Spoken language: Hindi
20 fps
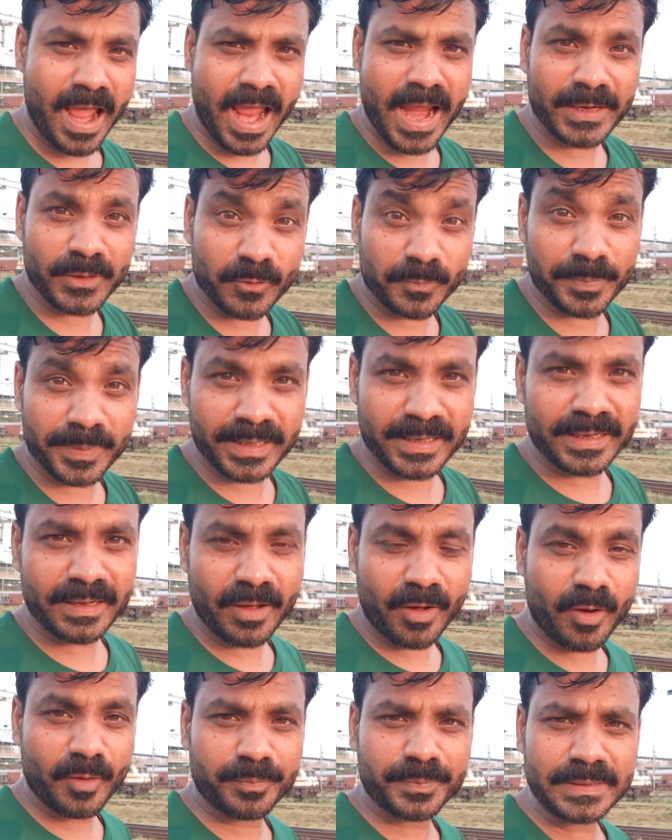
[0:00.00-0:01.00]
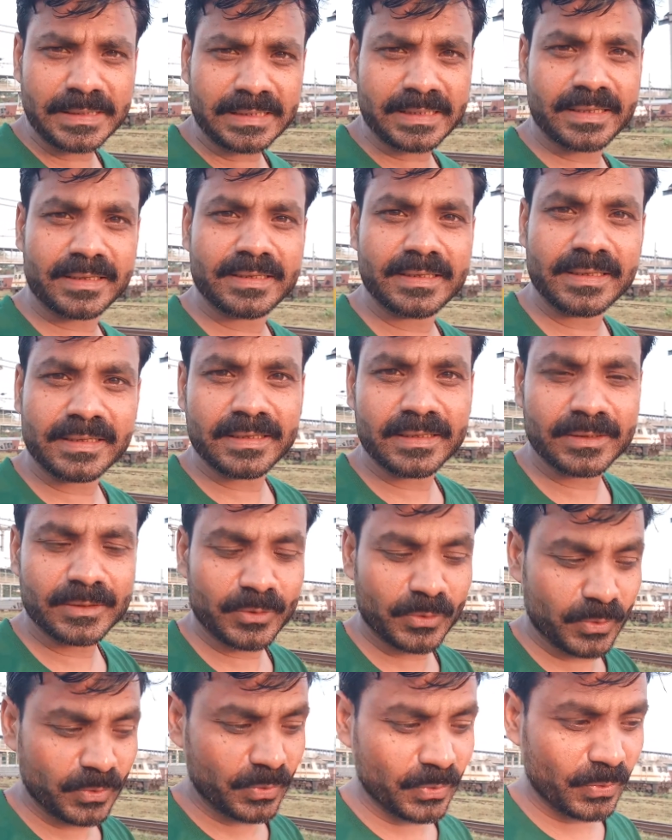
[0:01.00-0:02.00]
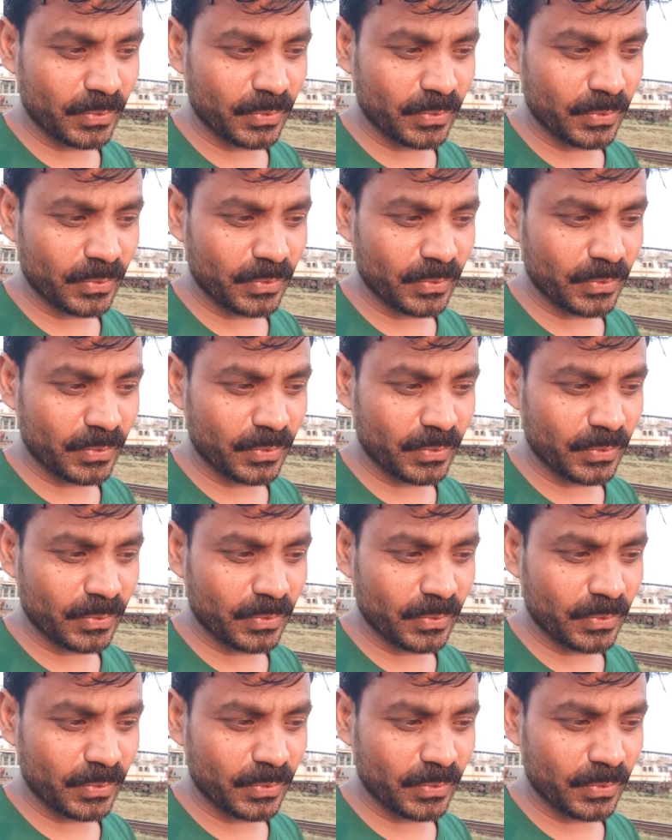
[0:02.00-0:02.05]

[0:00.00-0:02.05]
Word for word: ऐटो प्ले ऑफिस के लिए तो